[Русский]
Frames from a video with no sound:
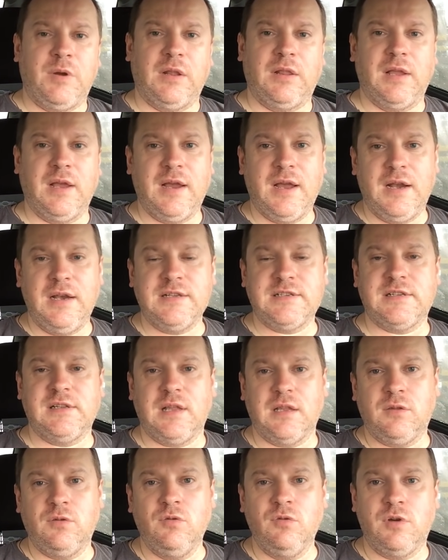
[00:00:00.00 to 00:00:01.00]
предлагали
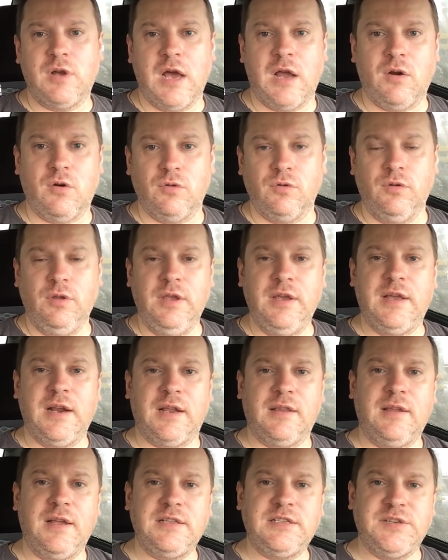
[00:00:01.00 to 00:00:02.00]
золотую корону, и
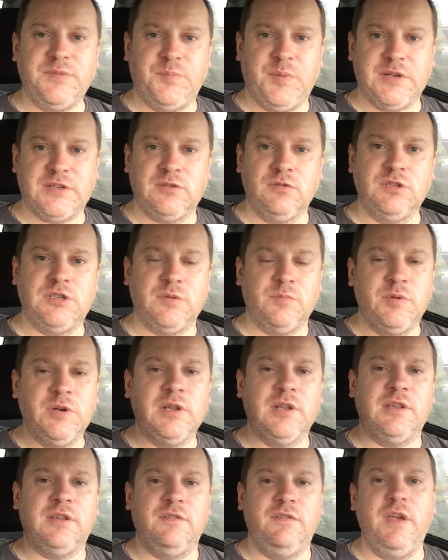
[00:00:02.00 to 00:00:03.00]
градаций по сути
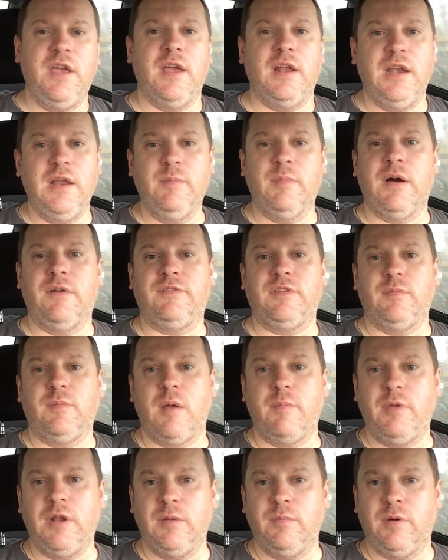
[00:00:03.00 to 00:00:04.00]
было две, либо
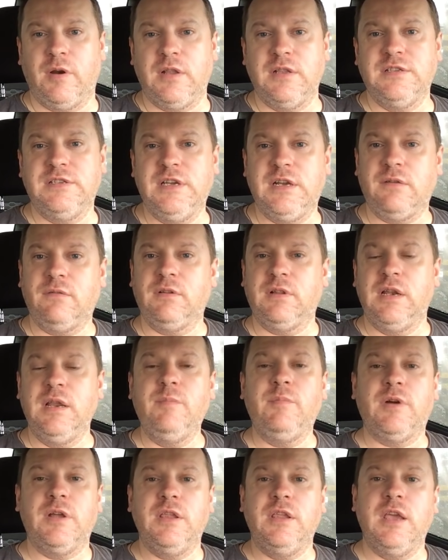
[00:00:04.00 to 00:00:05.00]
автомобиль брендирован,
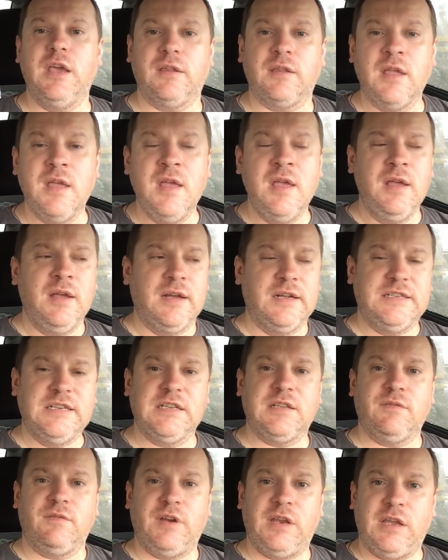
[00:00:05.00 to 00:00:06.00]
либо нет.
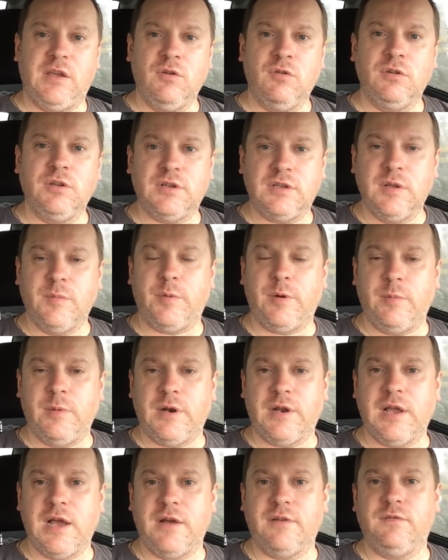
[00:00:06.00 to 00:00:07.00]
Где-то в регионах,
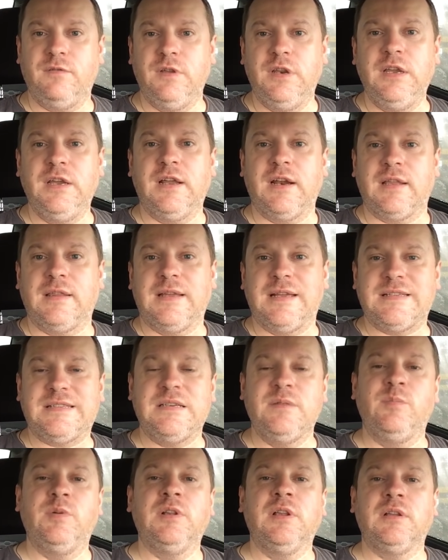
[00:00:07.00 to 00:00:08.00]
например, как в Твери,
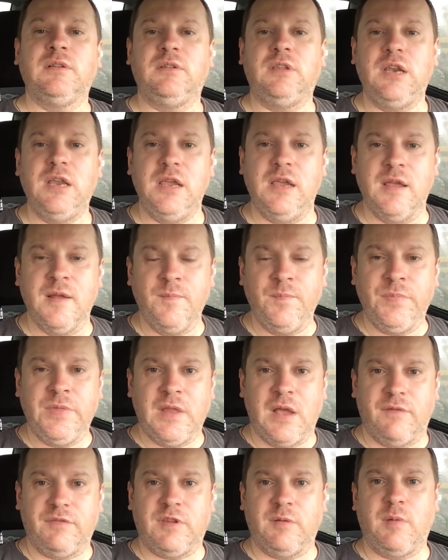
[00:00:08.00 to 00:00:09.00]
градаций было три.
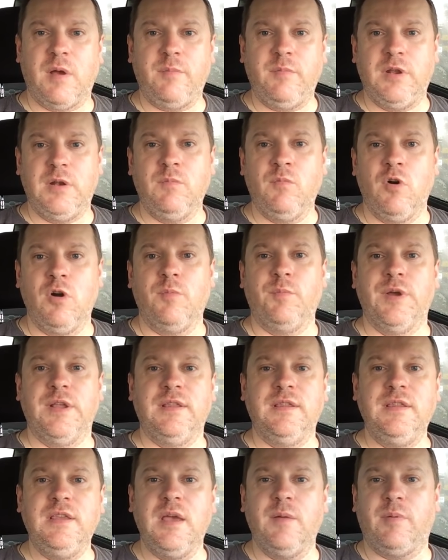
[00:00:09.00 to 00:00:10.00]
Автомобиль мог
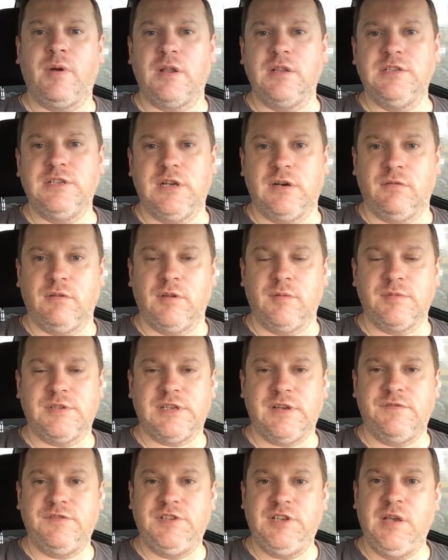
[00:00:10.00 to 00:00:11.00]
быть не брендированным
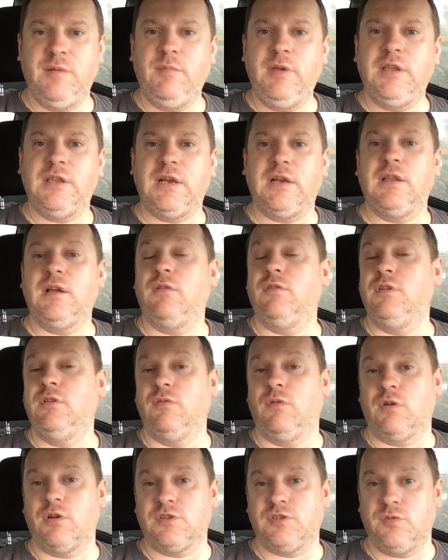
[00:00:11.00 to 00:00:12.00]
совсем, и тогда у
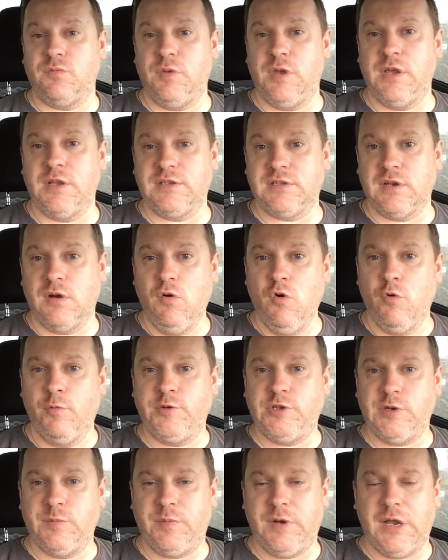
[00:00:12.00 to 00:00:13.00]
него, разумеется,
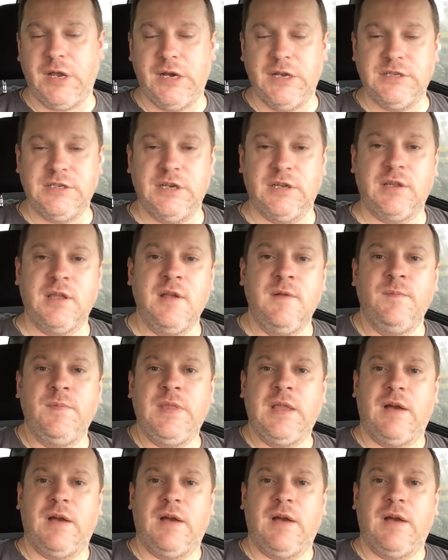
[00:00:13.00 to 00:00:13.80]
общий приоритет.